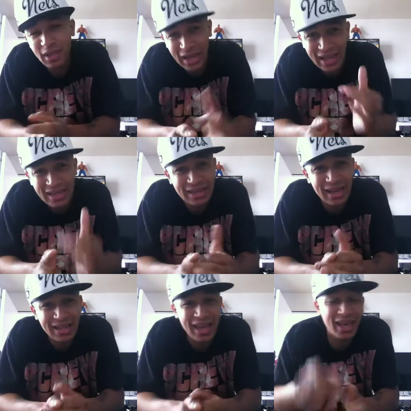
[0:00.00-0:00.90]
L'année
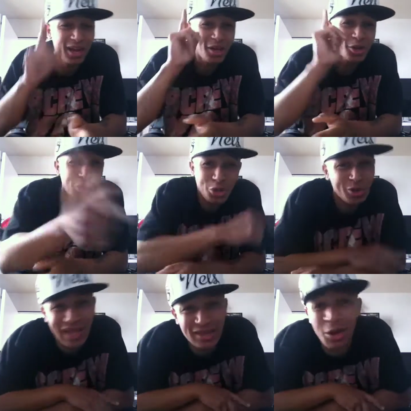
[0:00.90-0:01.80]
dernière, je
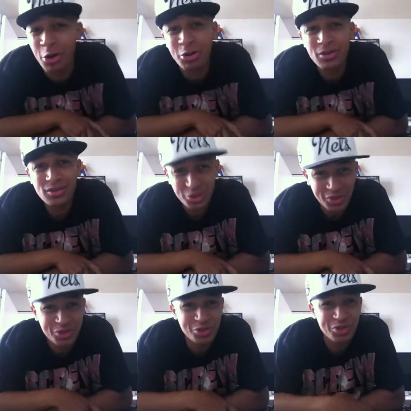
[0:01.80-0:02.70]
t'attends Tu
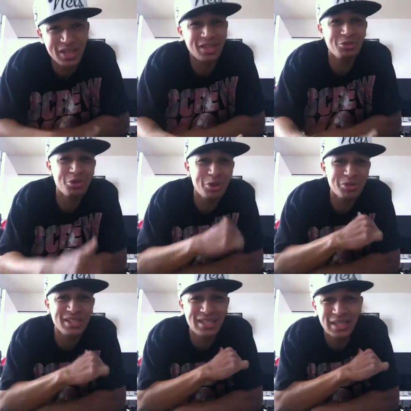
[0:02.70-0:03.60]
vois ce que je veux dire Donc comme
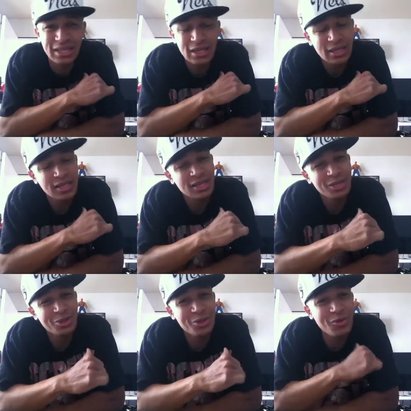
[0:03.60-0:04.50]
je t'ai dit,
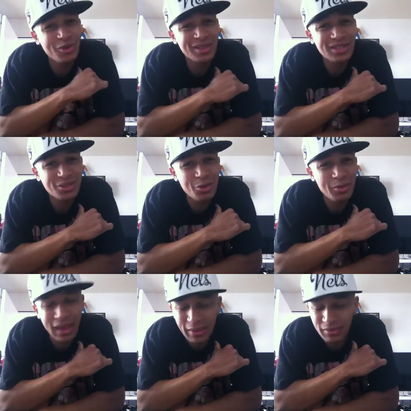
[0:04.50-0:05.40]
devant tes yeux
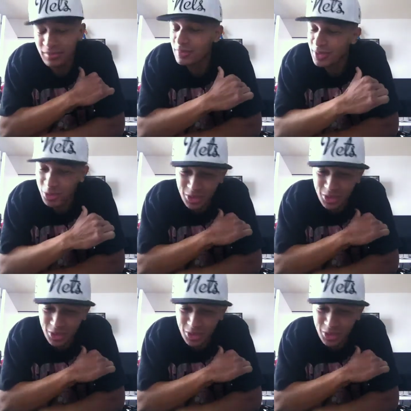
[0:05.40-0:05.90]
même se